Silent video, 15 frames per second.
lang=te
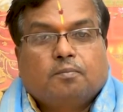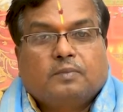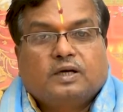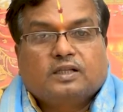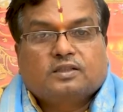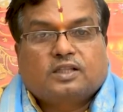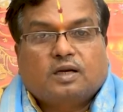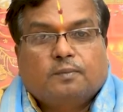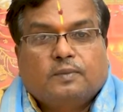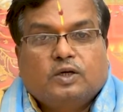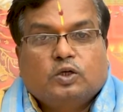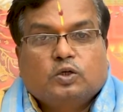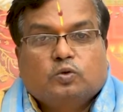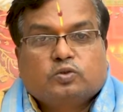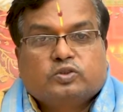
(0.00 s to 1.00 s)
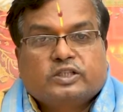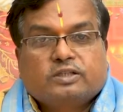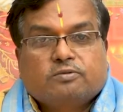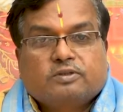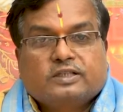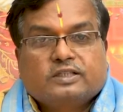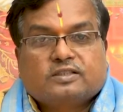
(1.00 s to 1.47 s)
మన ధర్మంలో
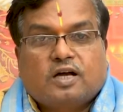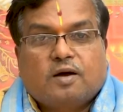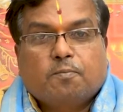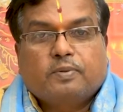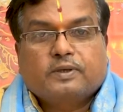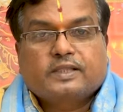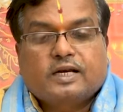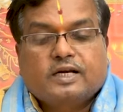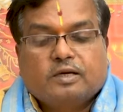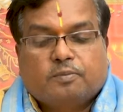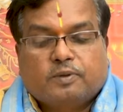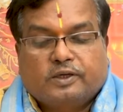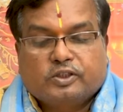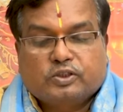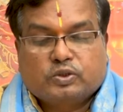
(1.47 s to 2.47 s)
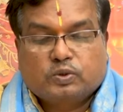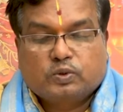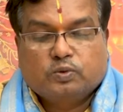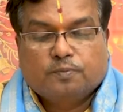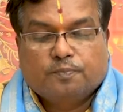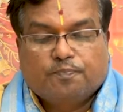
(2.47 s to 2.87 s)
వచ్చేటువంటి సాంప్రదాయాలని పాటిస్తూ